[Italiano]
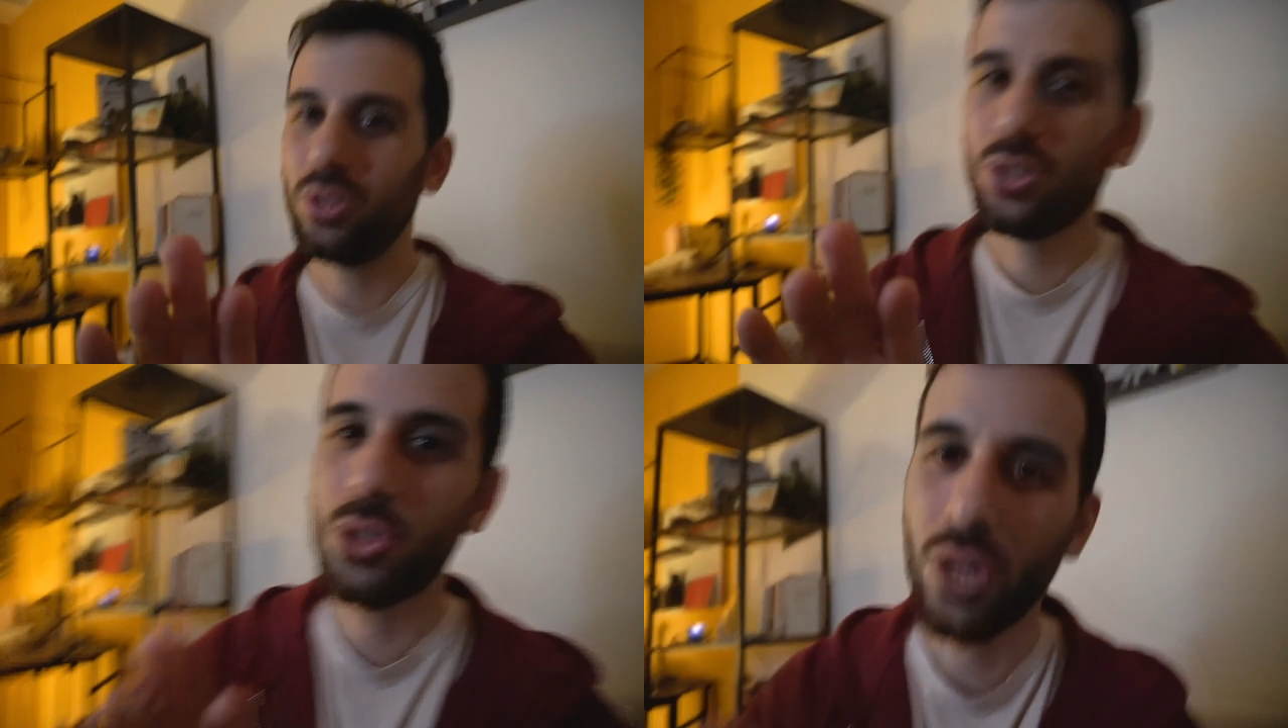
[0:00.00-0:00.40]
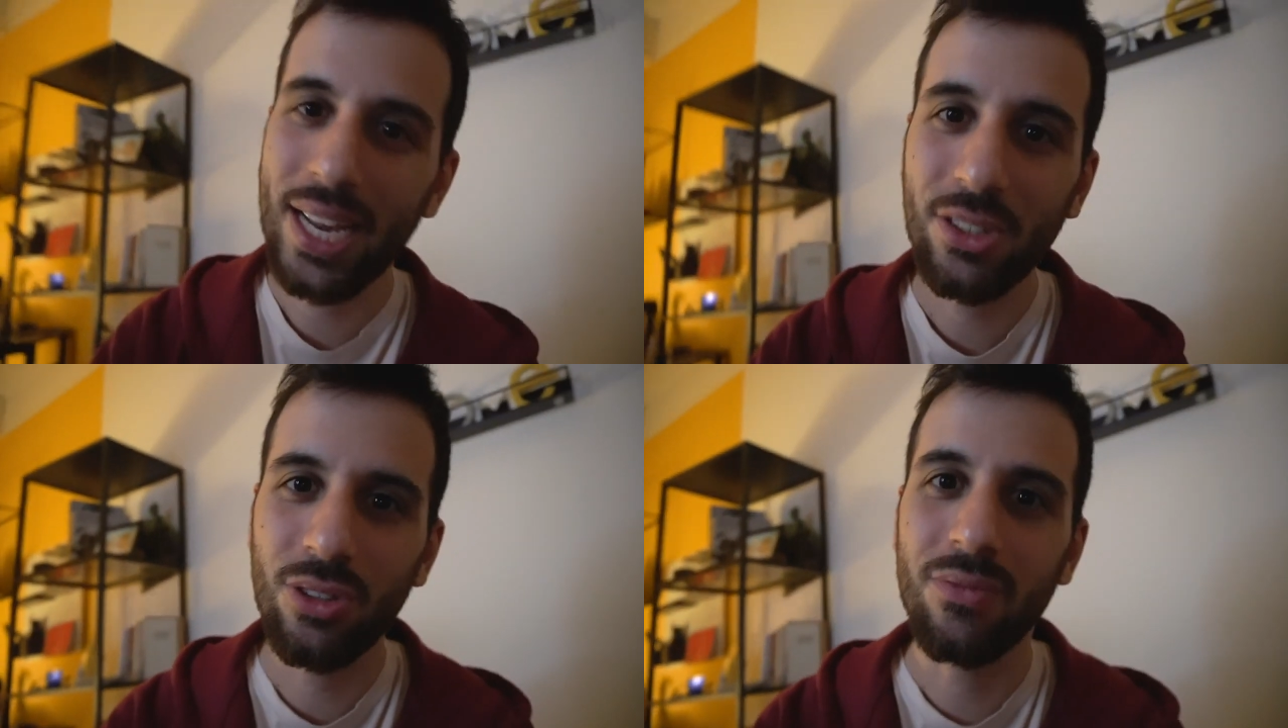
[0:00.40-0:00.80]

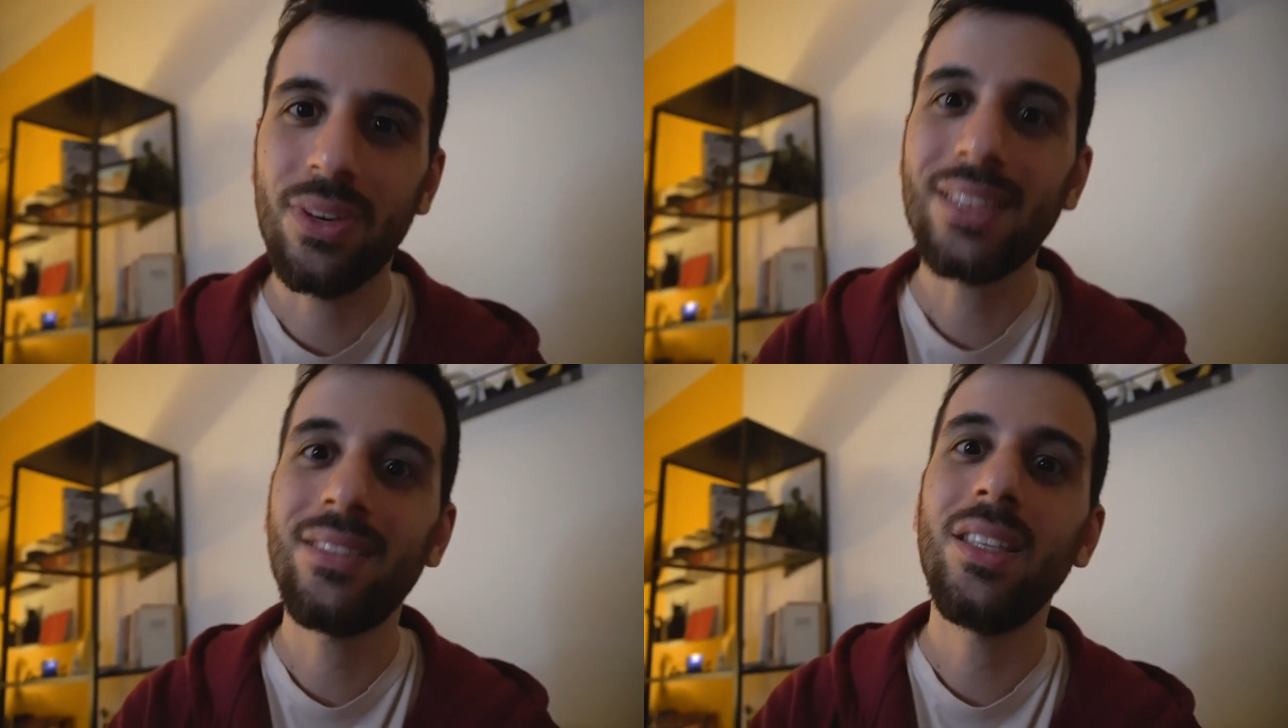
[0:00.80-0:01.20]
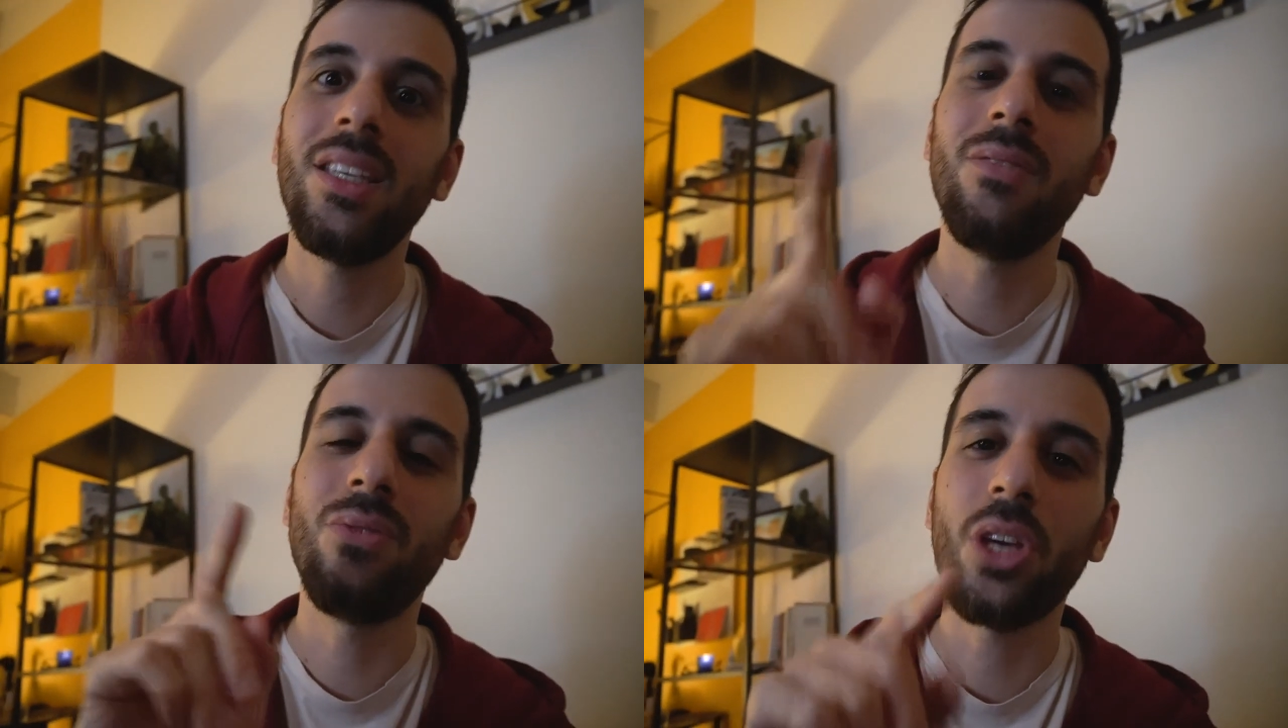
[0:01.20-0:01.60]
disconnesso
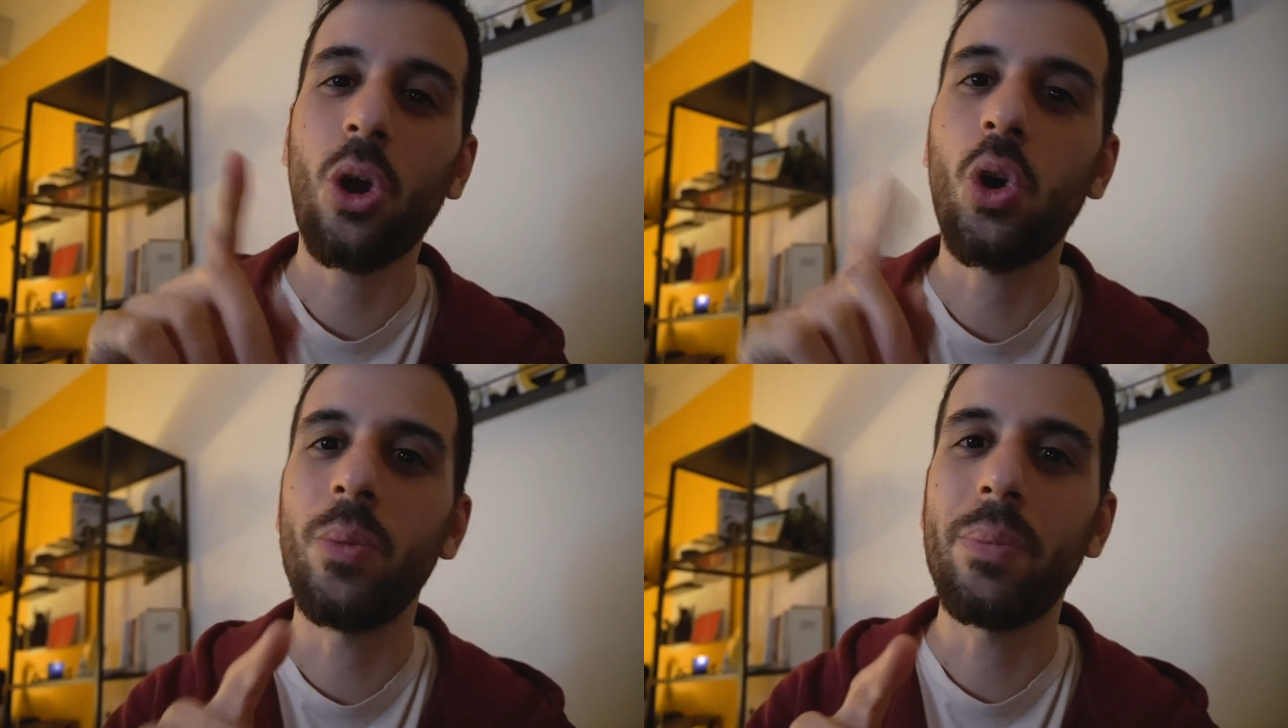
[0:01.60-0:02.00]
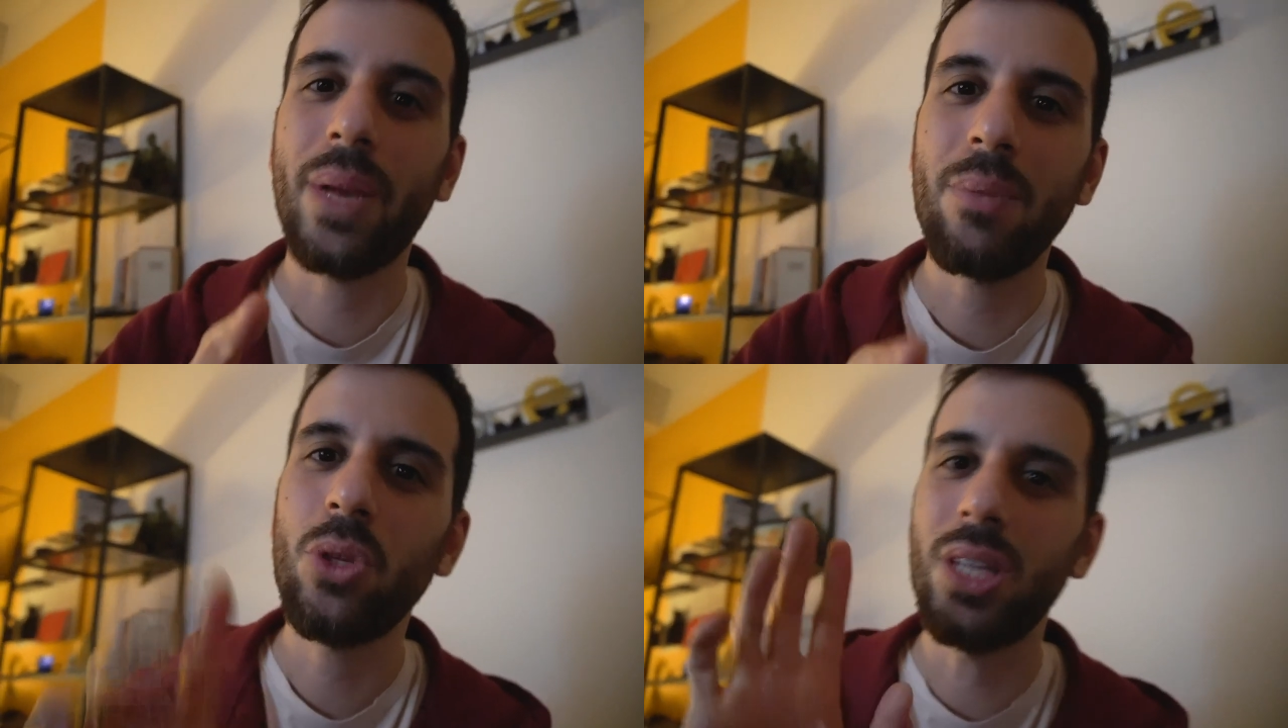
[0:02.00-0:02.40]
infatti invierò come
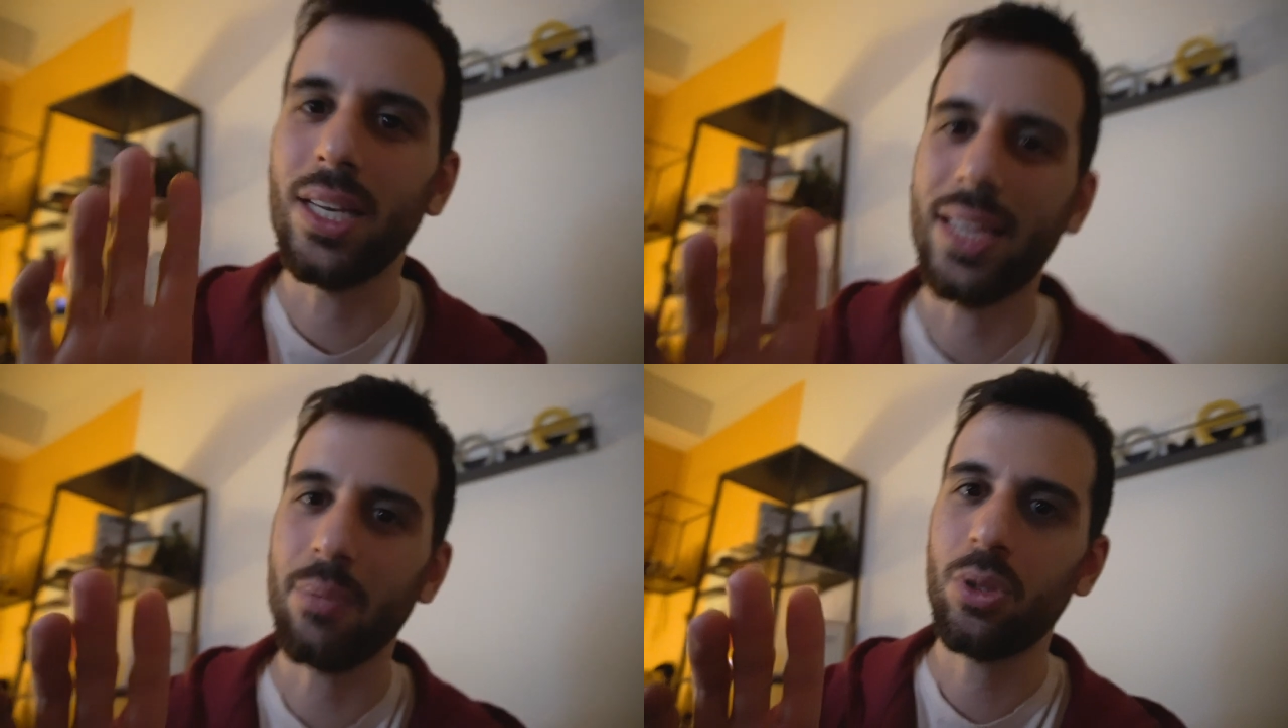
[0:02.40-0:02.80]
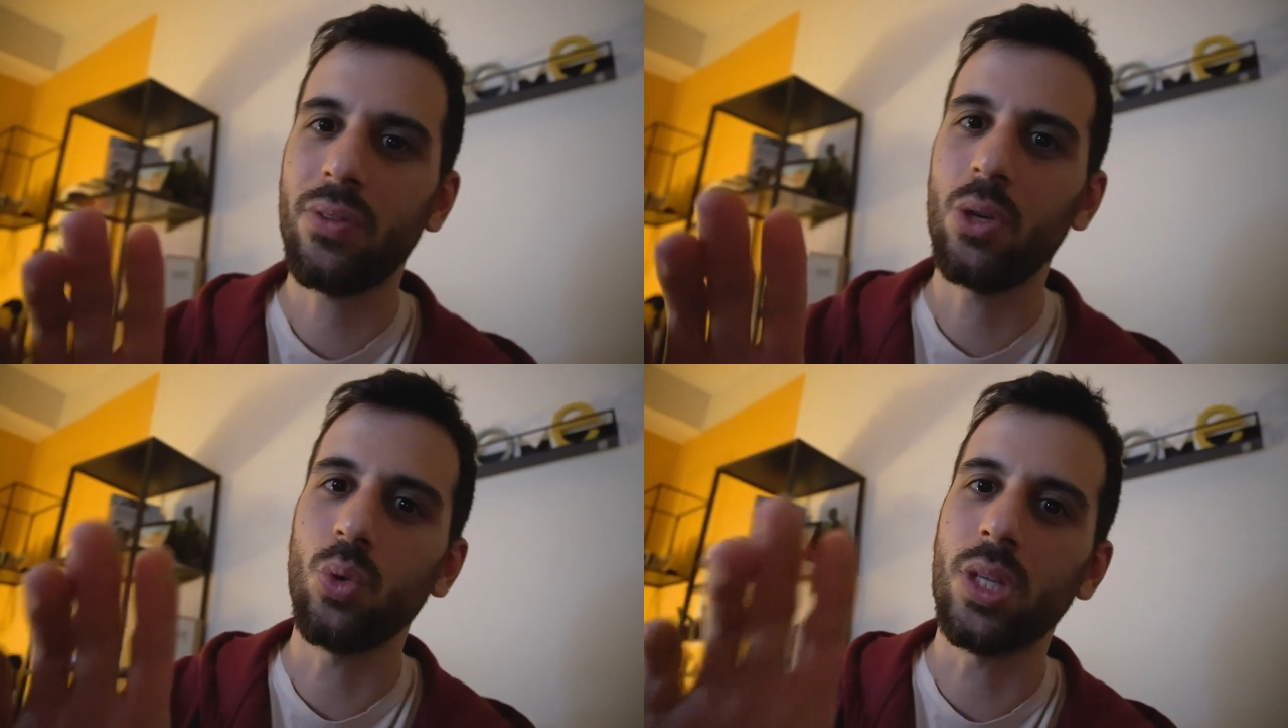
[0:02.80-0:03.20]
premio delle
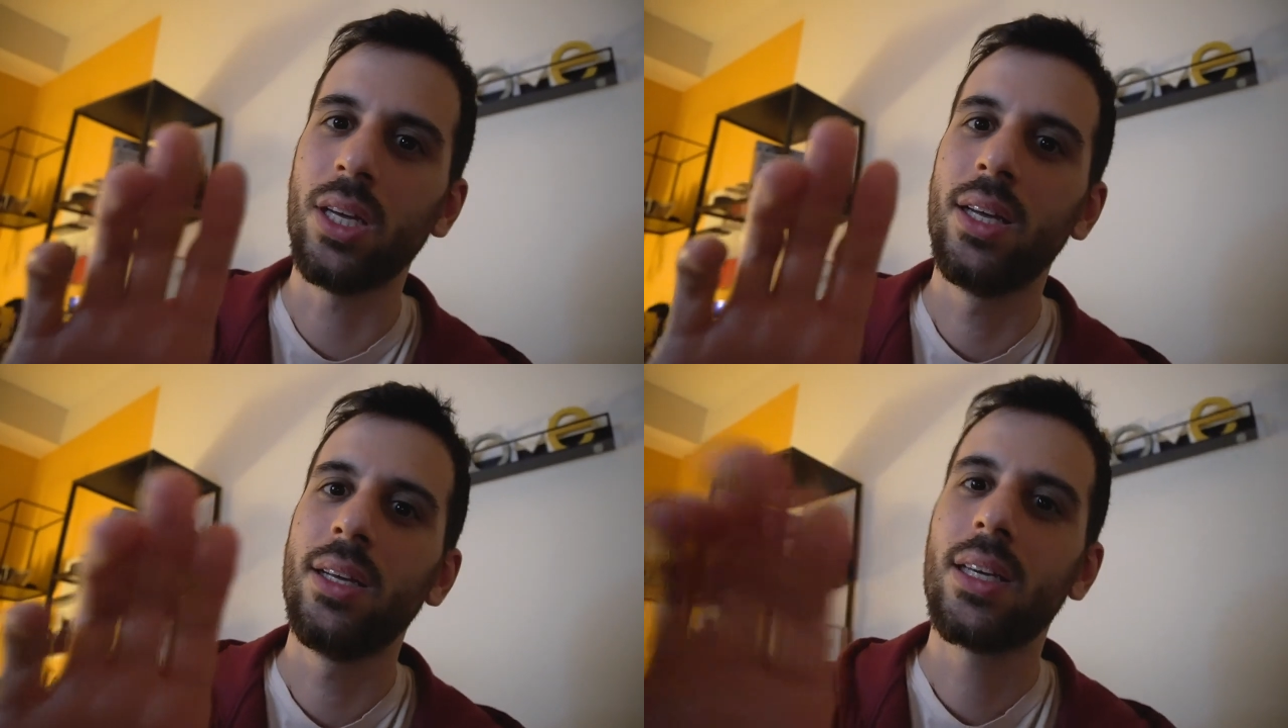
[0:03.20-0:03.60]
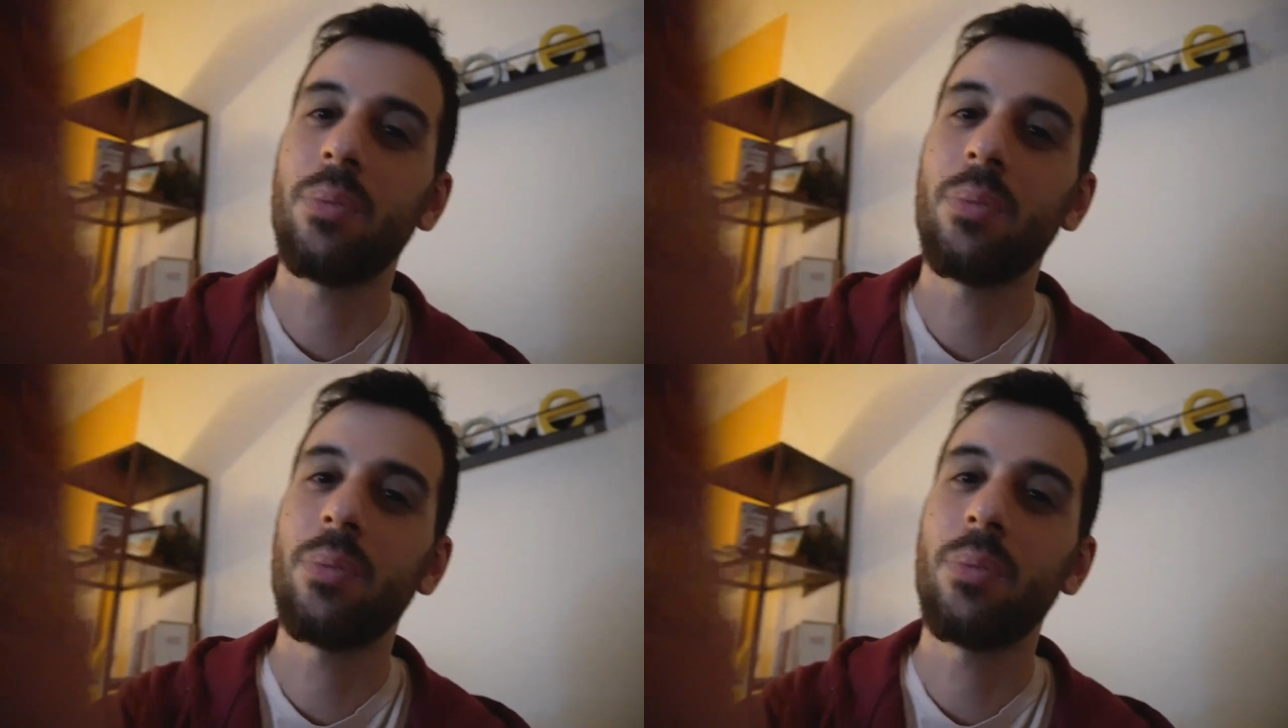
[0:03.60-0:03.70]
criptovalute,